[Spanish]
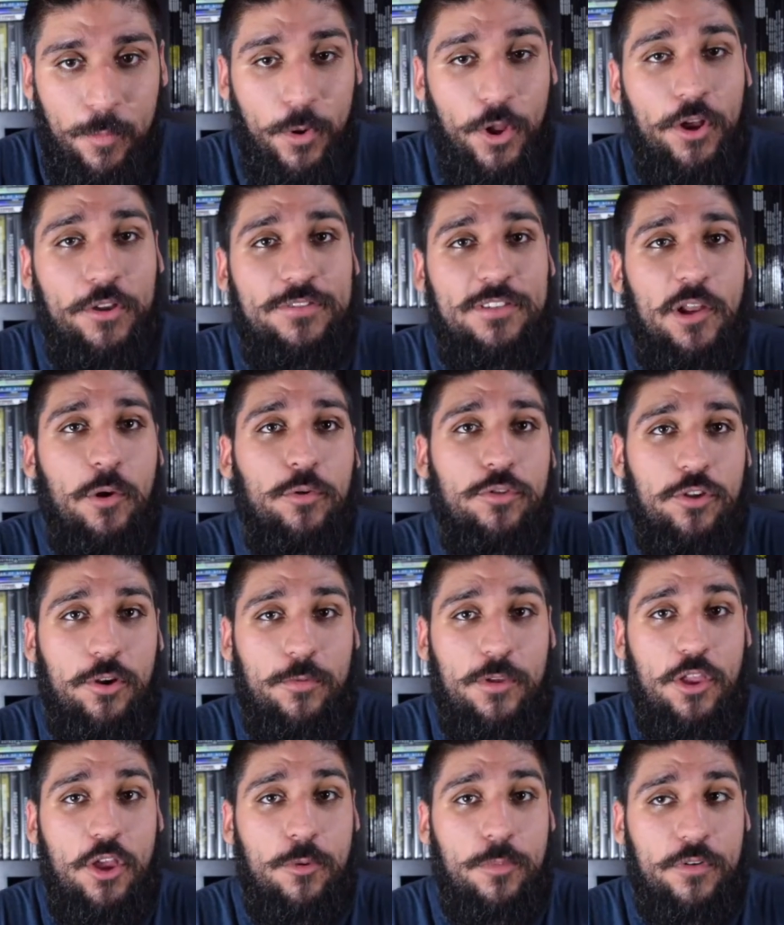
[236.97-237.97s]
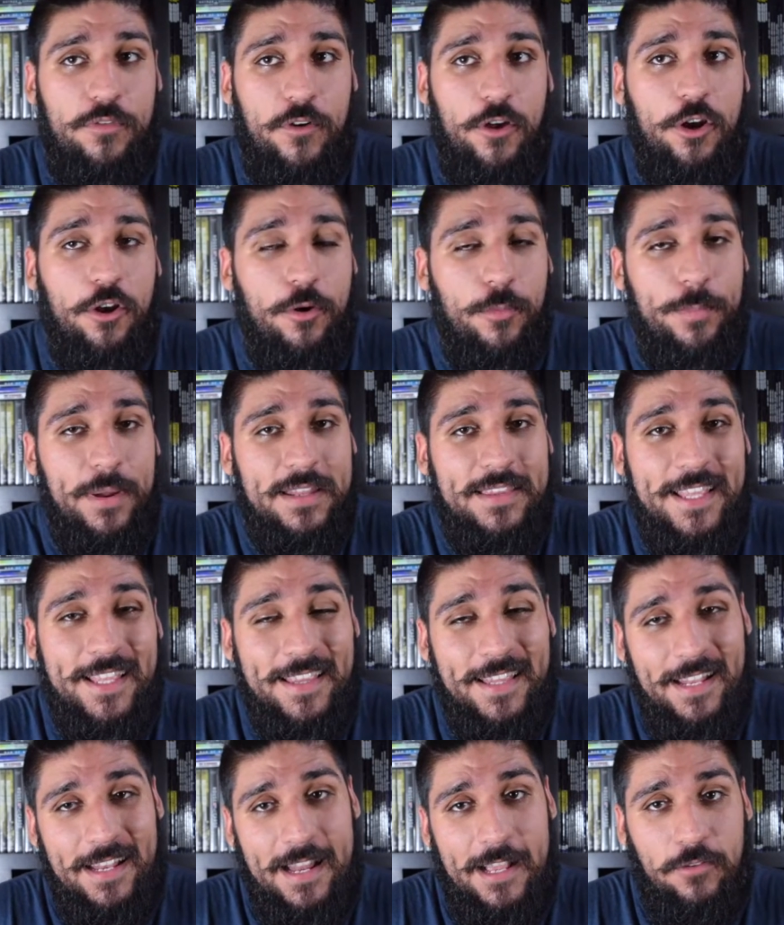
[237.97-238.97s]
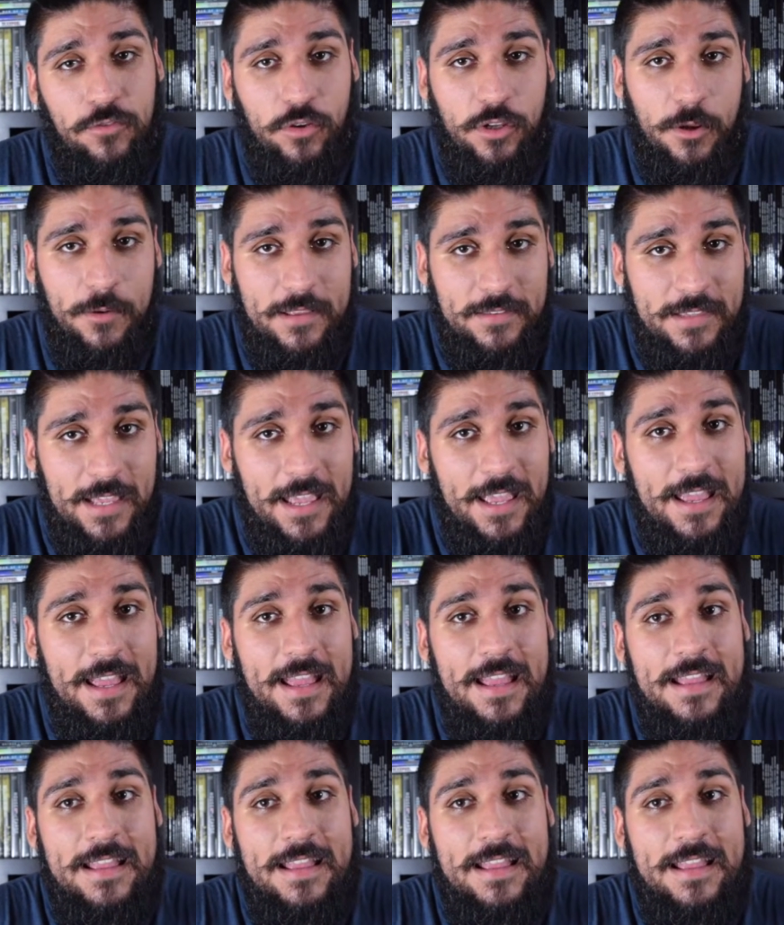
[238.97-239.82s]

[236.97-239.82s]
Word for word: Bueno, si les gustó el video por favor compartan, denle like, suscríbanse.